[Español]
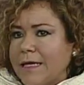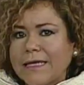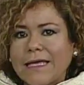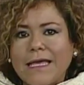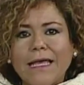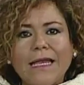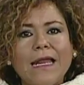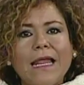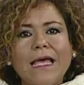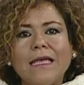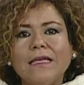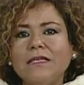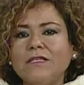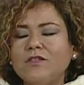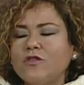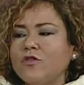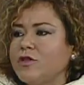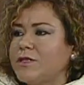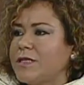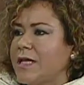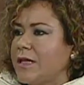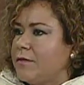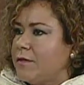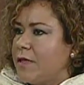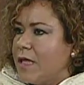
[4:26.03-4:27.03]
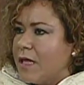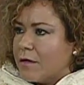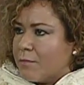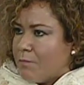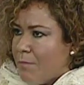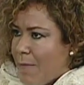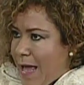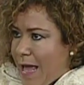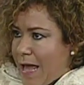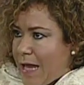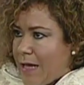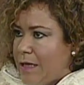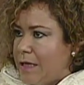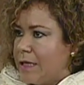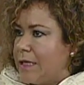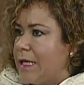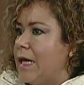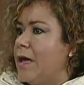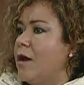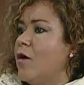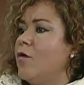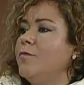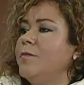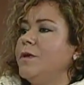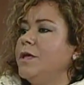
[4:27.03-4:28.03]
que la hizo sentir mal,
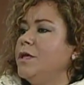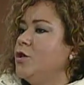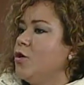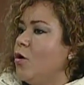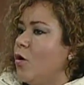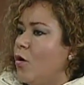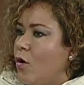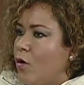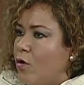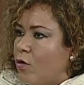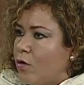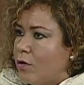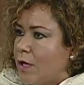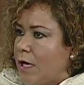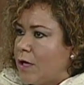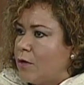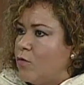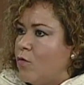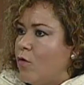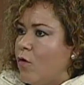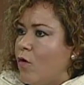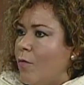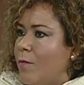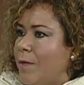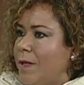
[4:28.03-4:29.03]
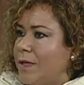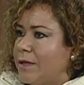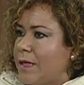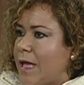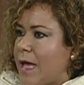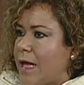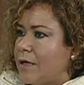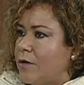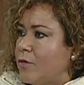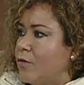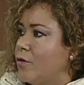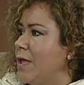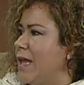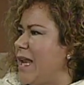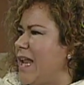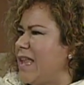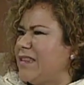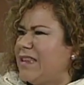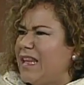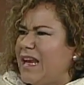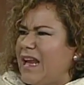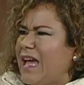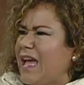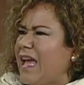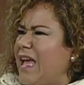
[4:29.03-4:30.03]
que la humilló con algún comentario
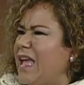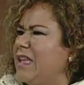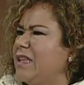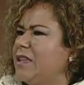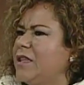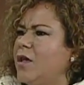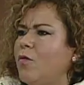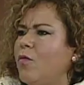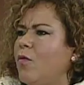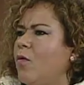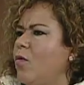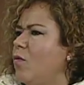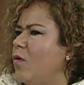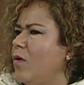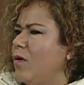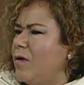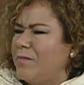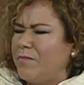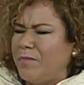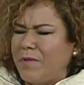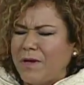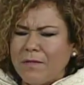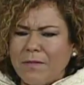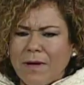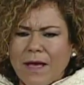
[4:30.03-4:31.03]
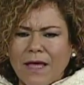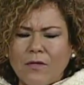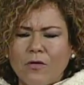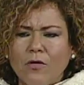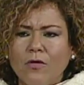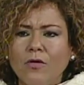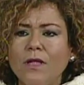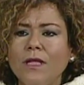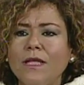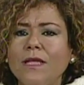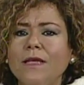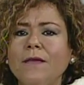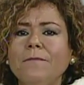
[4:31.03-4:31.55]
delante de la gente o en privado,